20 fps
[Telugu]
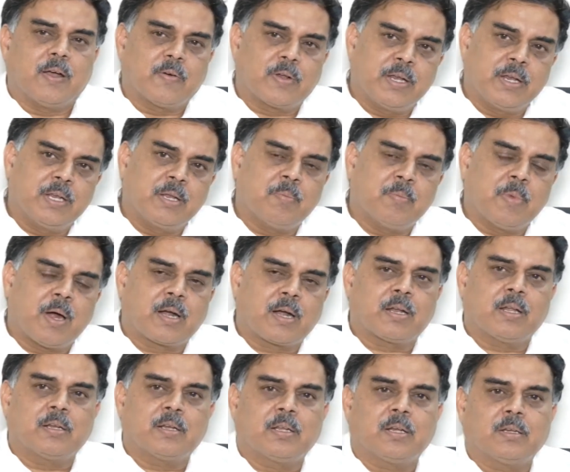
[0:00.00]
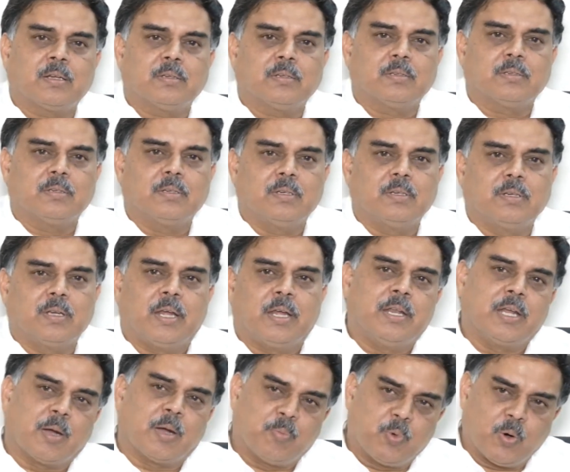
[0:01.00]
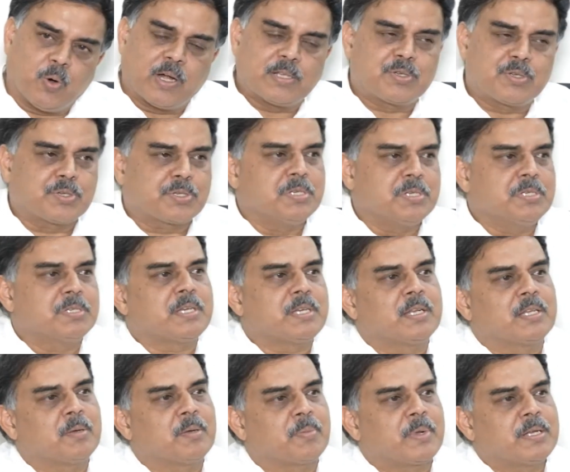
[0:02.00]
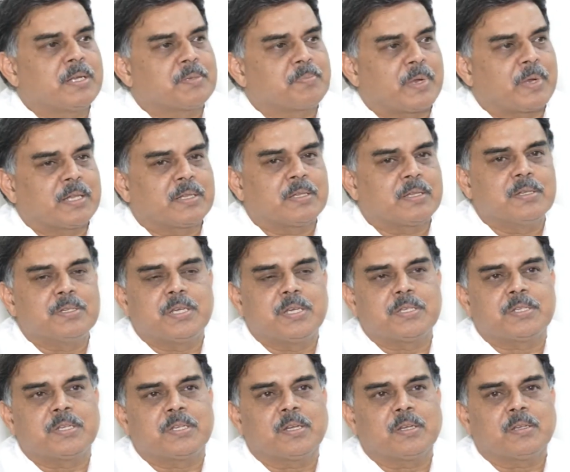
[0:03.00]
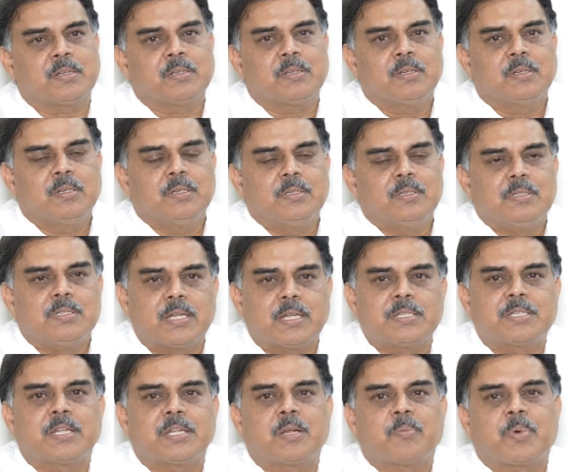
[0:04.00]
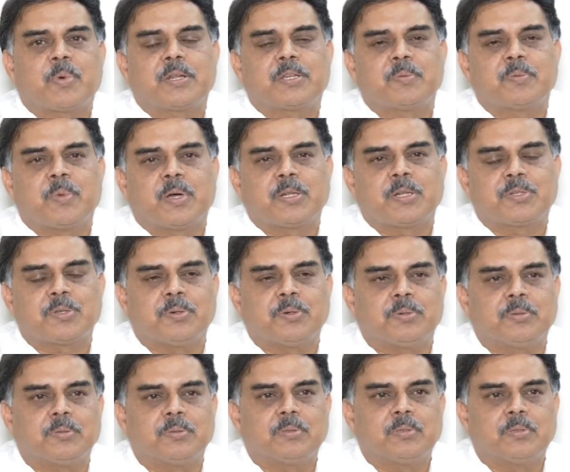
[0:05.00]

ఎవరు ఎన్ని మాటలన్నా ఎన్ని అపోహాలు సృష్టించడానికి ప్రయత్నం చేసినా జనసేన పార్టీ మాత్రం